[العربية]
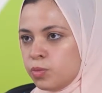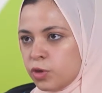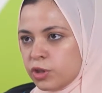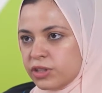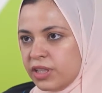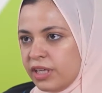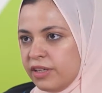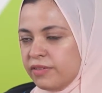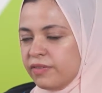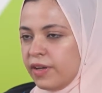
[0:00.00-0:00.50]

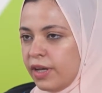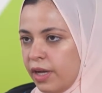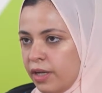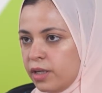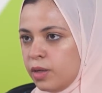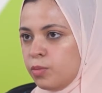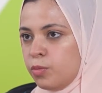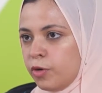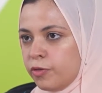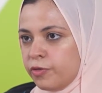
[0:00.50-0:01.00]
مختلفه
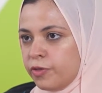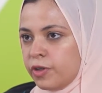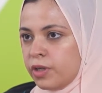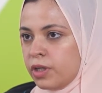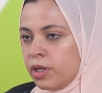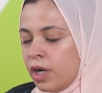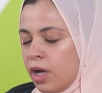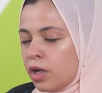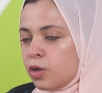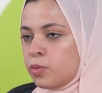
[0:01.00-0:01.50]
احنا
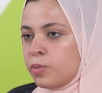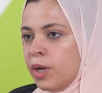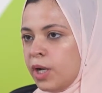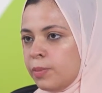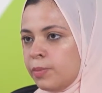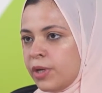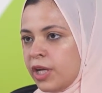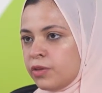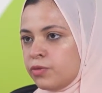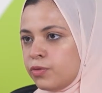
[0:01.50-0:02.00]
موفرينها لهم على
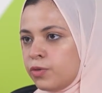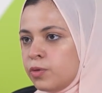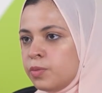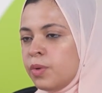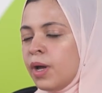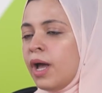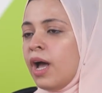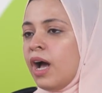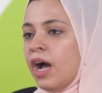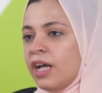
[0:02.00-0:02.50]
البلاتفورم
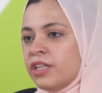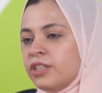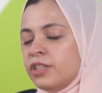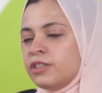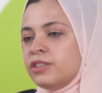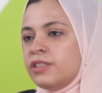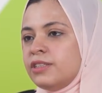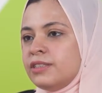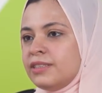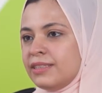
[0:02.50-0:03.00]

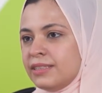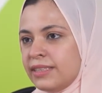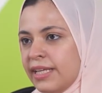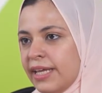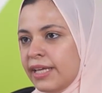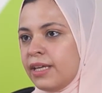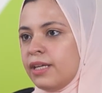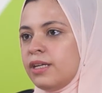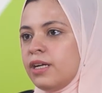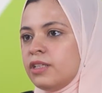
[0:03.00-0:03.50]
هتقدر
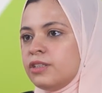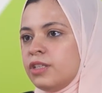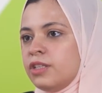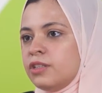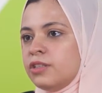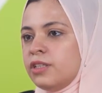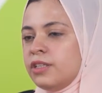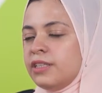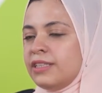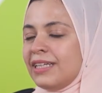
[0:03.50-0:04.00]
تذاكر
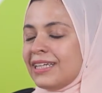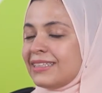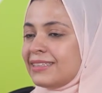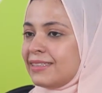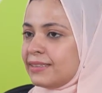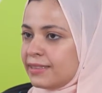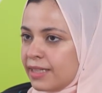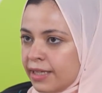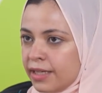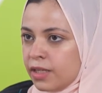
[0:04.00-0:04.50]
هتقدر انك
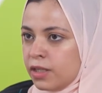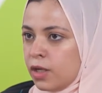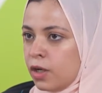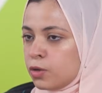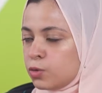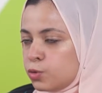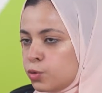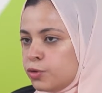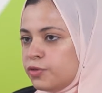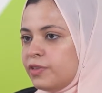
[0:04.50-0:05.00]
تسجل
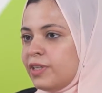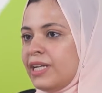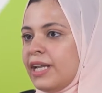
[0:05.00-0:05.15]
حضور في